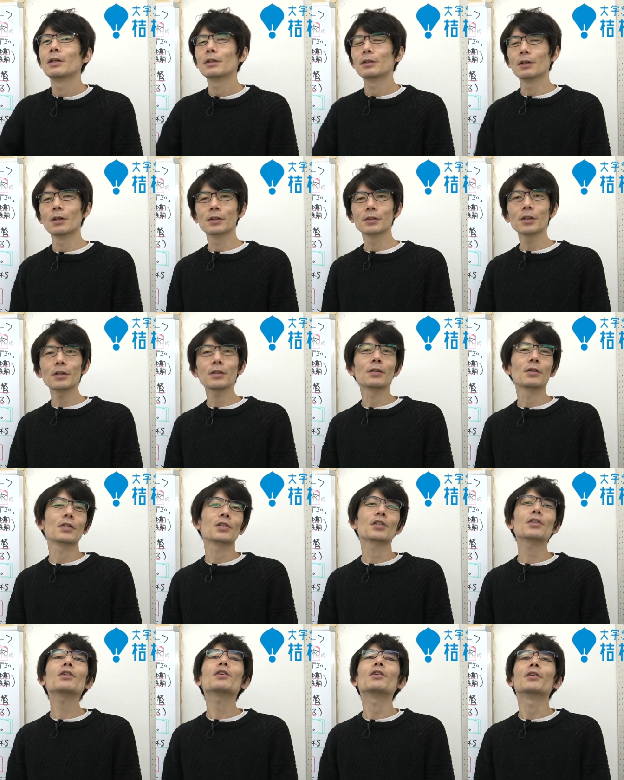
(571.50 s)
録どうぞよろ
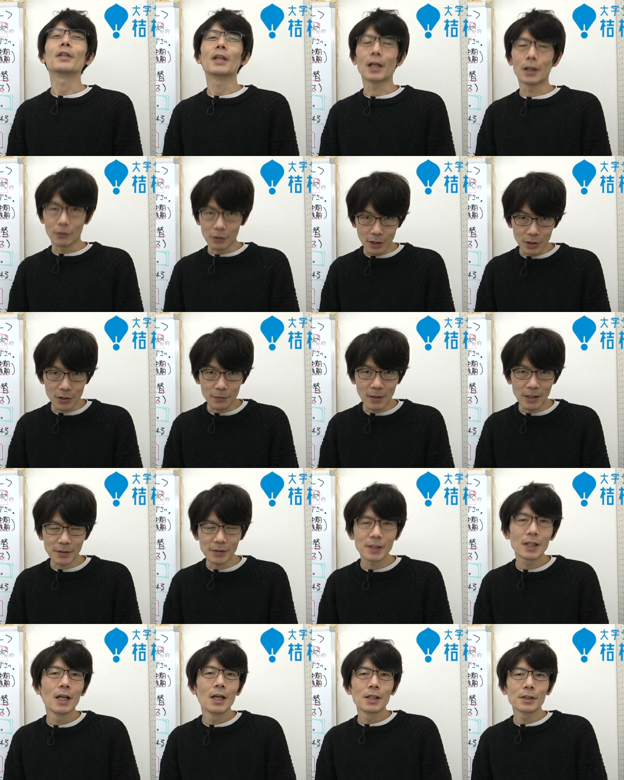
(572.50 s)
しくお願いをいたしま
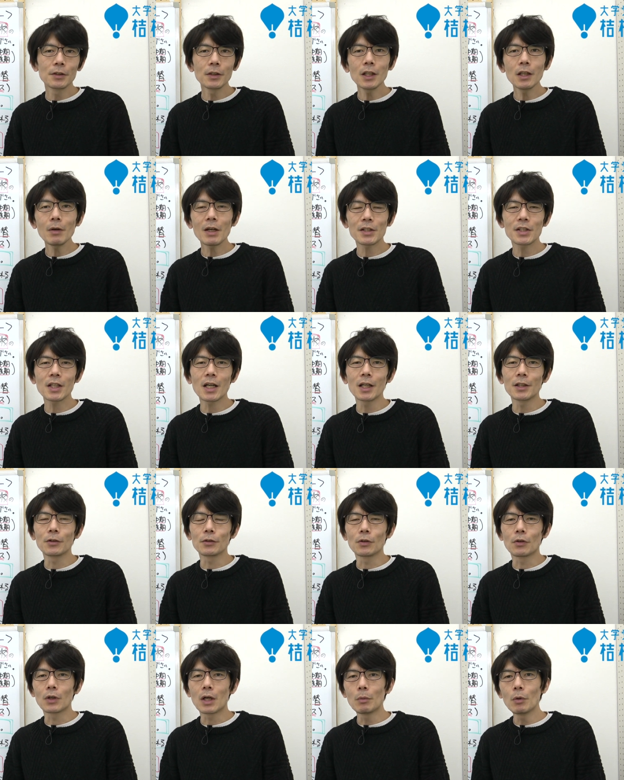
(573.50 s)
すそれでは次回
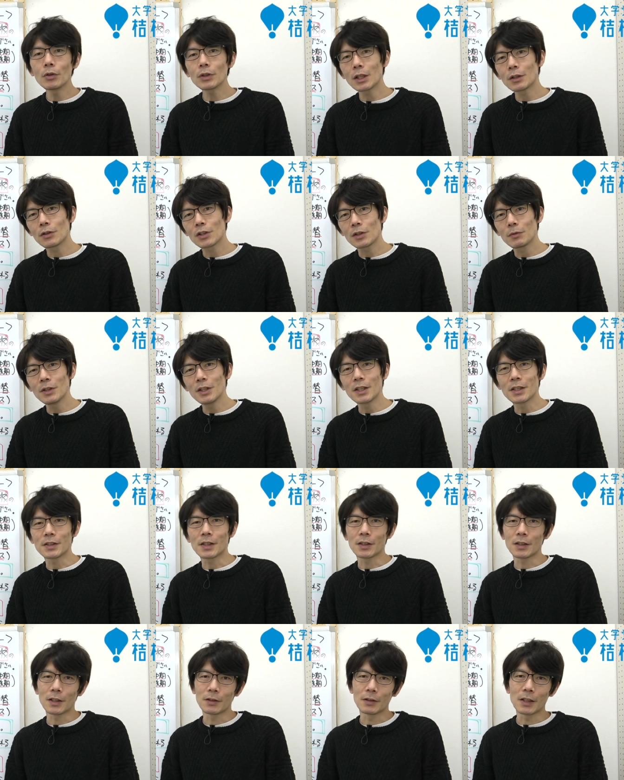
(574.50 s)
の動画もお楽しみにな
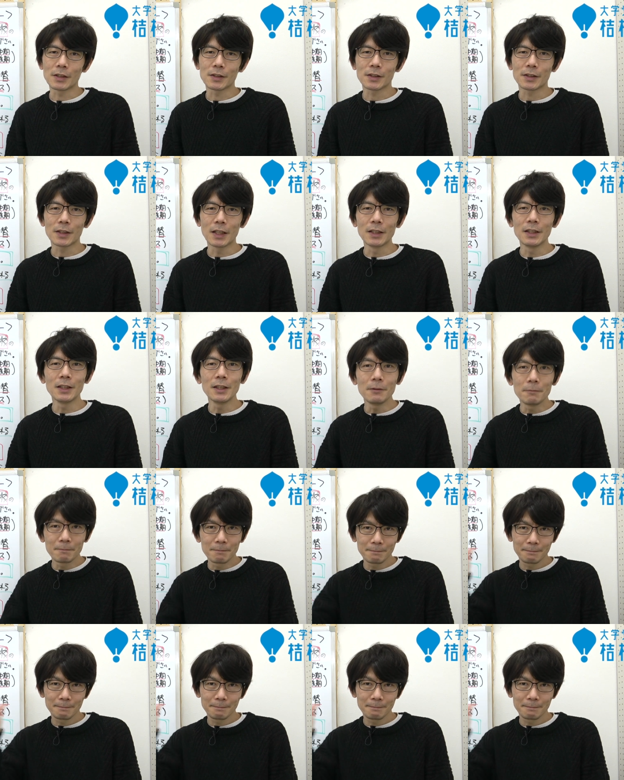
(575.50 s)
さってください